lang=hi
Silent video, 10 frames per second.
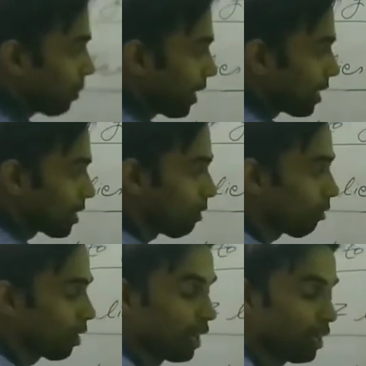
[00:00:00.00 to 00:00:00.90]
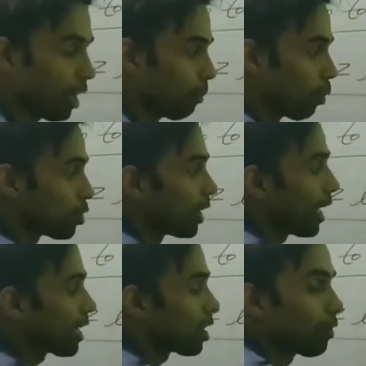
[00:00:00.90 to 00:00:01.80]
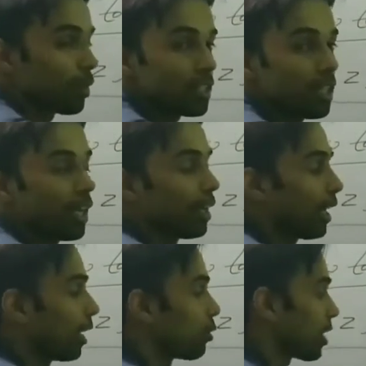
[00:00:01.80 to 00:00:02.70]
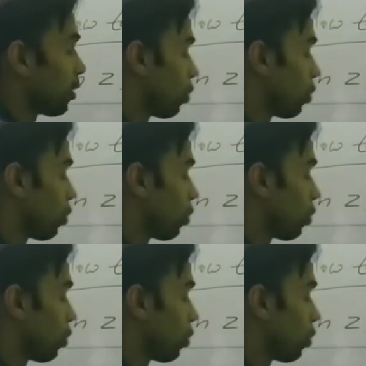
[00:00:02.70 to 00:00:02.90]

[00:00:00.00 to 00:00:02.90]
पाई माइनस एल्फा लेकिन अपोजिट डायरेक्शन की वजह नेगेटिव